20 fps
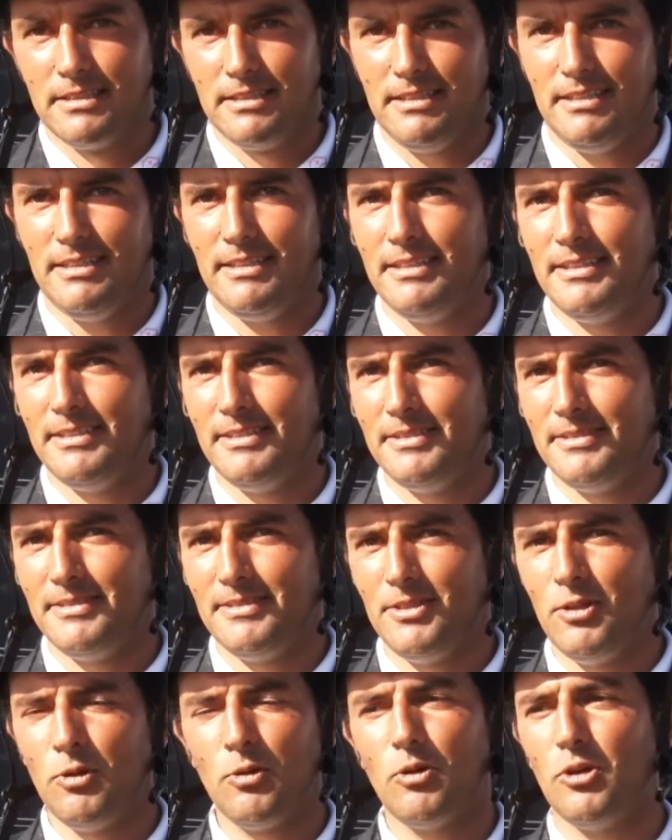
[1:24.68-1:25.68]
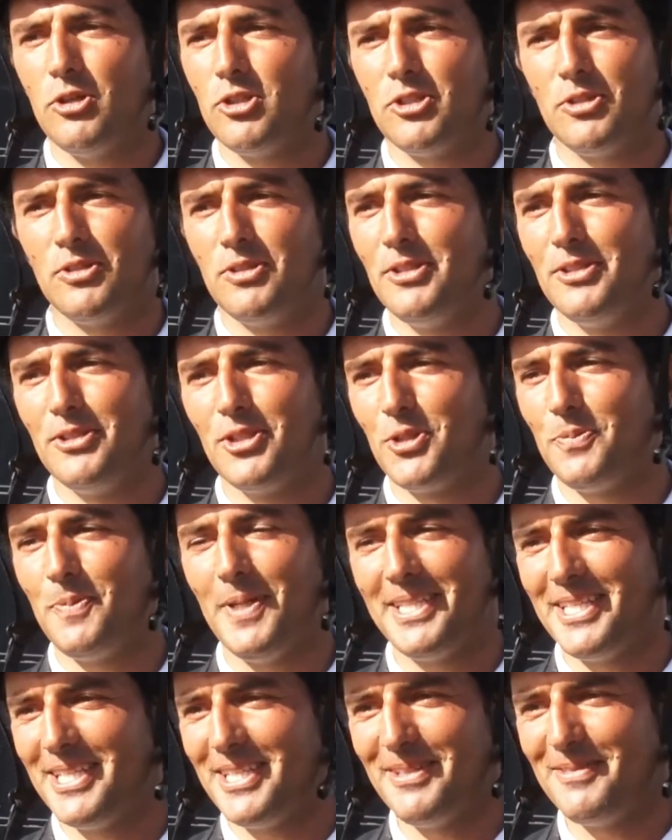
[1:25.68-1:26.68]
Uh, não gosto de
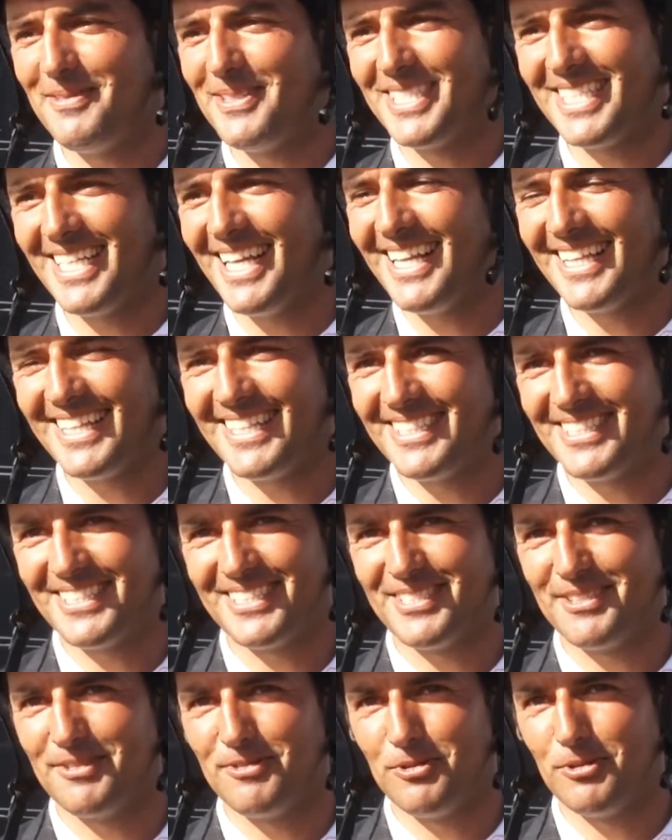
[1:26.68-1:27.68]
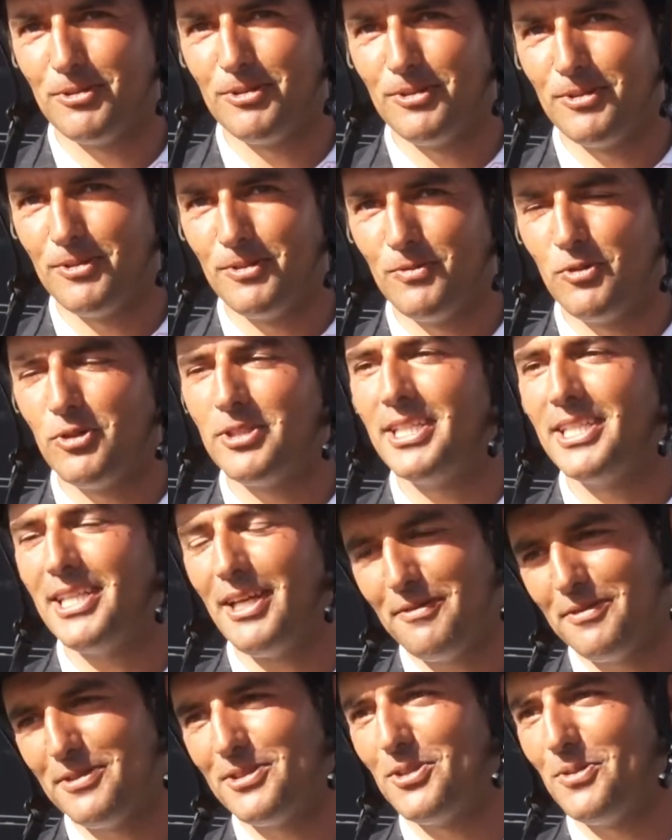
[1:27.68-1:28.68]
expectativas altas, vou, vou
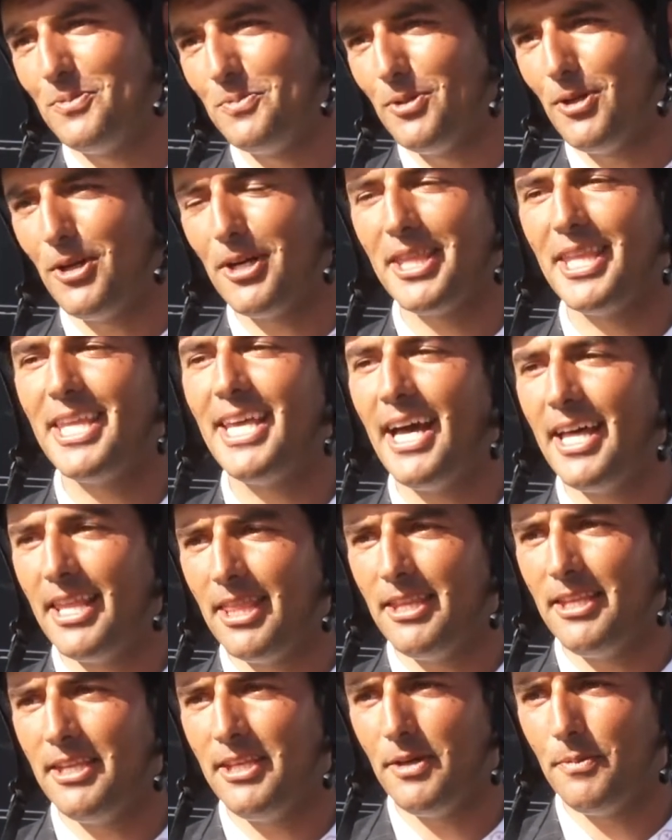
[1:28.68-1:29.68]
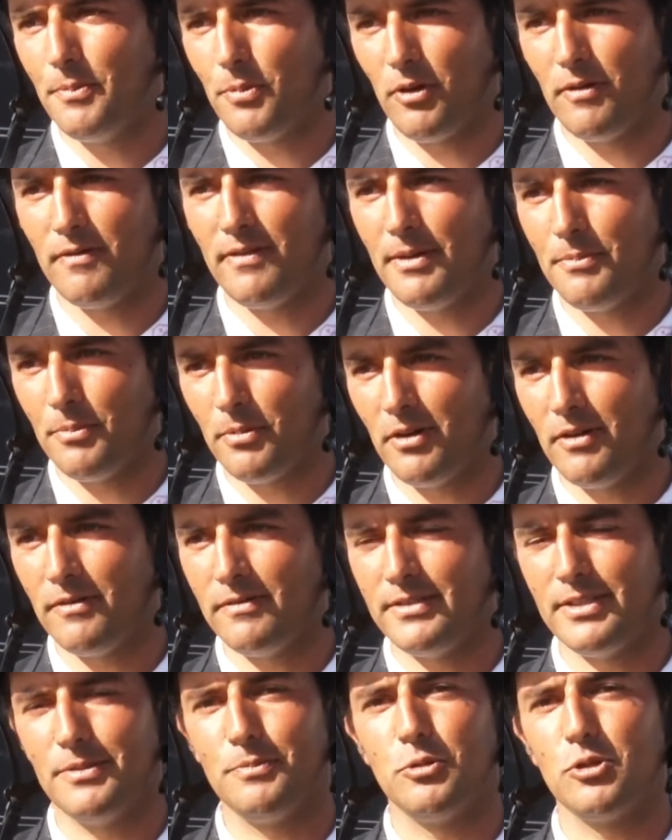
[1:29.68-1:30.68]
tentar fazer o melhor dia a dia, prova a
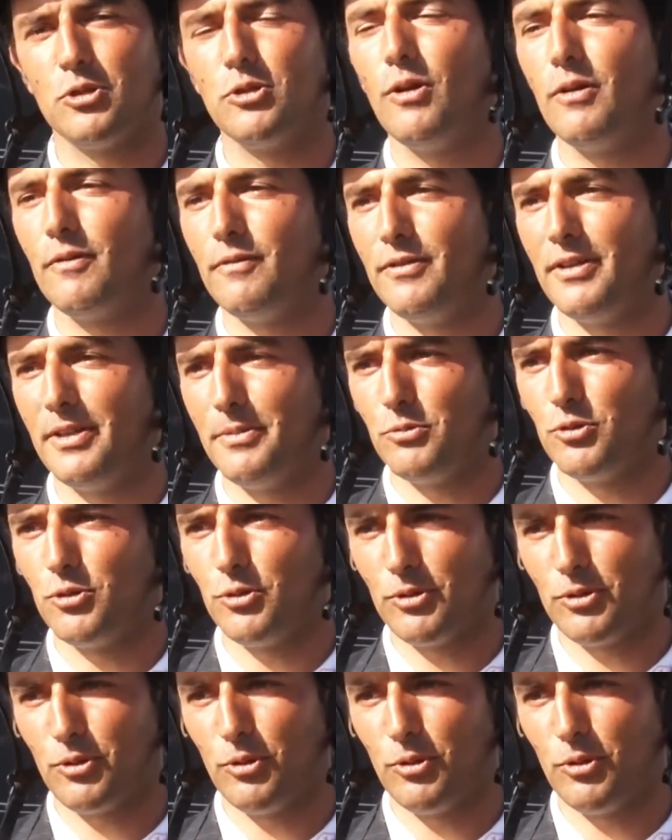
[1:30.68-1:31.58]
prova, e depois logo veremos o que